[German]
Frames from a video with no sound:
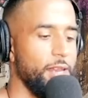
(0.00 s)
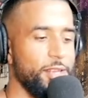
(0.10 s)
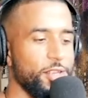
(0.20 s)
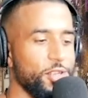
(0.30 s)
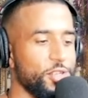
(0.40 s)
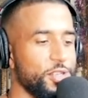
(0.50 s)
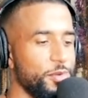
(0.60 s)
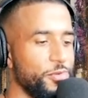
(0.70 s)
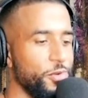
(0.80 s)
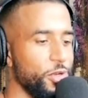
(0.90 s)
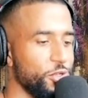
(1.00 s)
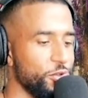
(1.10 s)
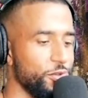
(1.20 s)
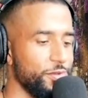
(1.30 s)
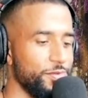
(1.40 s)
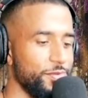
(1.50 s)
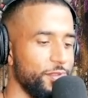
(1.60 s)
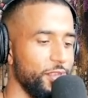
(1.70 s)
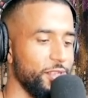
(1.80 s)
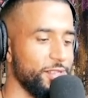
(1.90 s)
Allein ihre Stimme fühle ich schon.
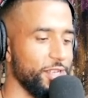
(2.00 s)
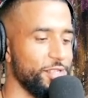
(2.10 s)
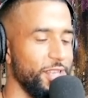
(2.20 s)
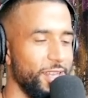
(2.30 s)
Diggi, sag ich